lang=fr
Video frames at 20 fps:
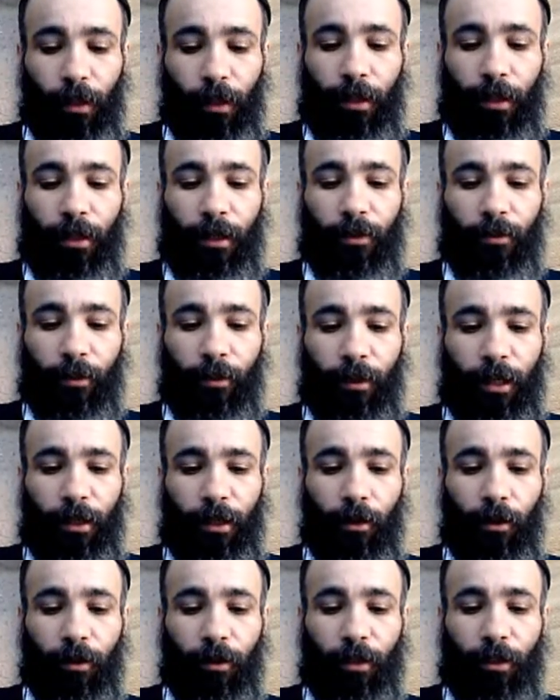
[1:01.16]
Et à ce moment-là, il
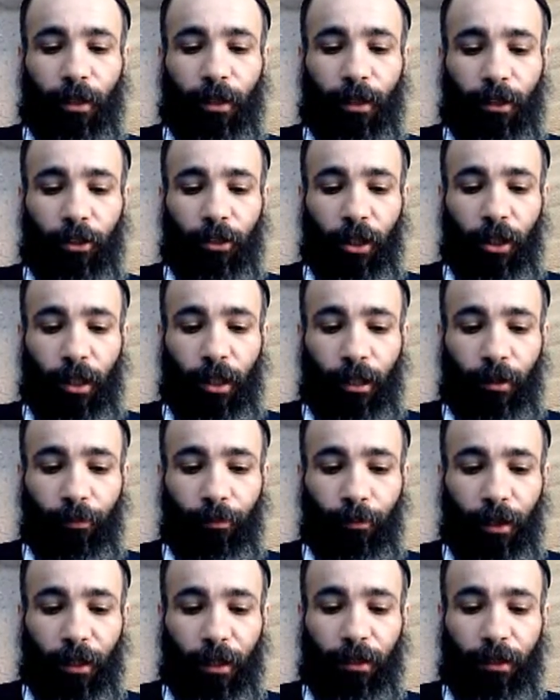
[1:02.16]
leur dit la
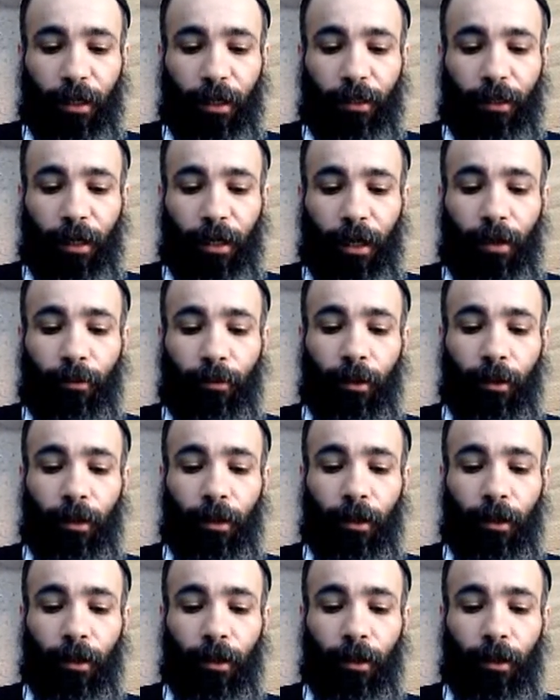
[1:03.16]
hyperidatrem,